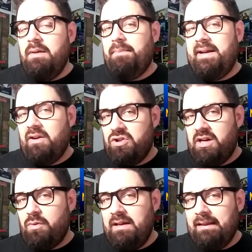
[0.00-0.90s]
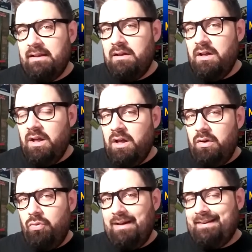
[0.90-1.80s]
María José Ruiz,
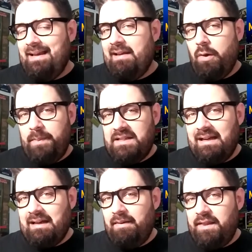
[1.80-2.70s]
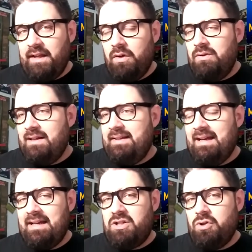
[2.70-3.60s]
una tía de los pies a la cabeza, una tía
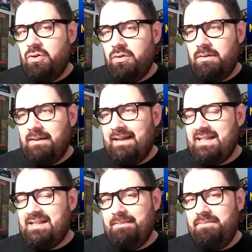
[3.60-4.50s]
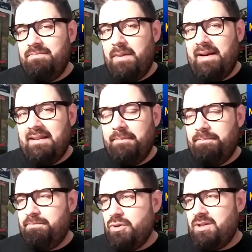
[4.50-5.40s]
que solo, que es, me parece
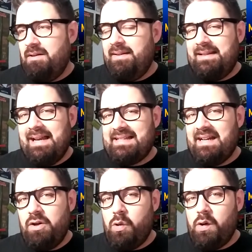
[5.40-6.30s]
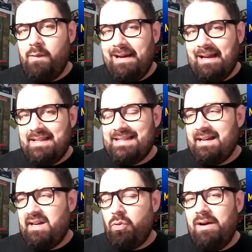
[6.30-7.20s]
posiblemente la sanguijuela,
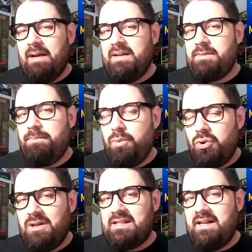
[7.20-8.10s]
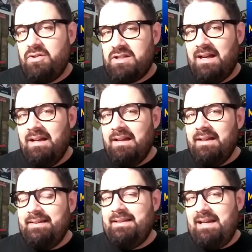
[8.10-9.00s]
sanguijuela más puto asquerosa
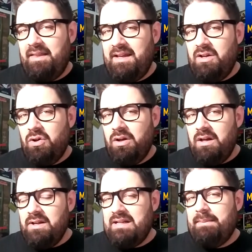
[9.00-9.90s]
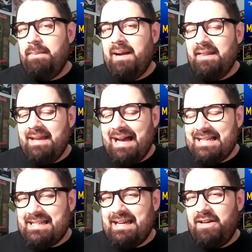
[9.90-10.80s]
de Telecinco, o sea, me parece
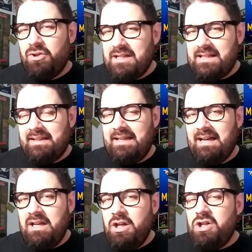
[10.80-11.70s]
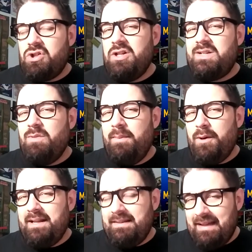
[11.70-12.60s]
asquerosa esa tía, solo se mueve por
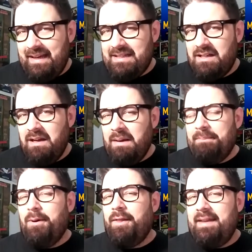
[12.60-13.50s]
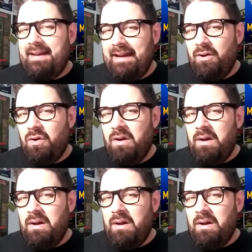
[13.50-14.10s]
interés, por dinero,